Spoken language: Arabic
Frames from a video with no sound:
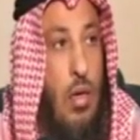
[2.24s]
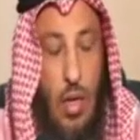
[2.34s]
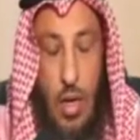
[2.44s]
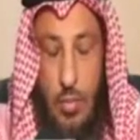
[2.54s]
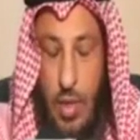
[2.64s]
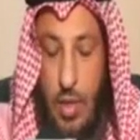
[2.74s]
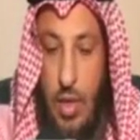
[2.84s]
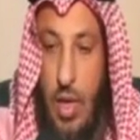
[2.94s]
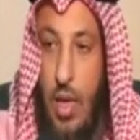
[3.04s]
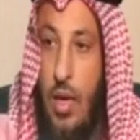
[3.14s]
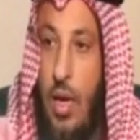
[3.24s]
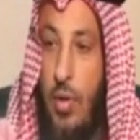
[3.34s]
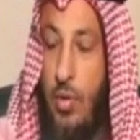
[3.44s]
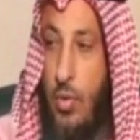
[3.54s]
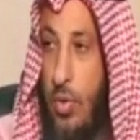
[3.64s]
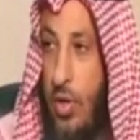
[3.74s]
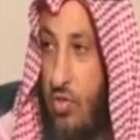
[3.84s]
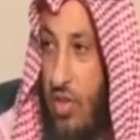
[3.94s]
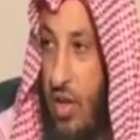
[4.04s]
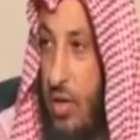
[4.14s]
إن الحمد لله نحمده
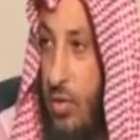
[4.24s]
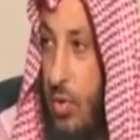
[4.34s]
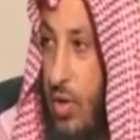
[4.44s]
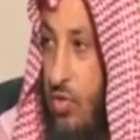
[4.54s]
ونستعينه